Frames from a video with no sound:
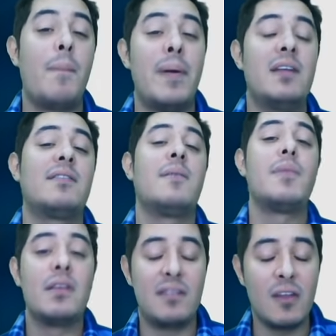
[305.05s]
com
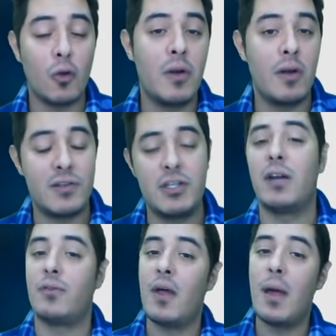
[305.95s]
apenas 5 milhões
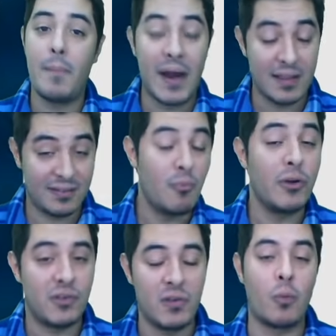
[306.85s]
de anos. Parece
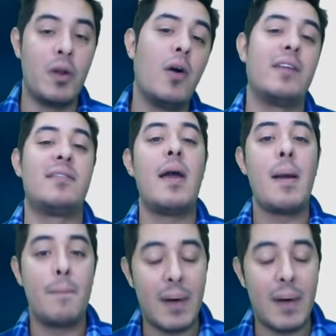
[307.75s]
muito 5 milhões?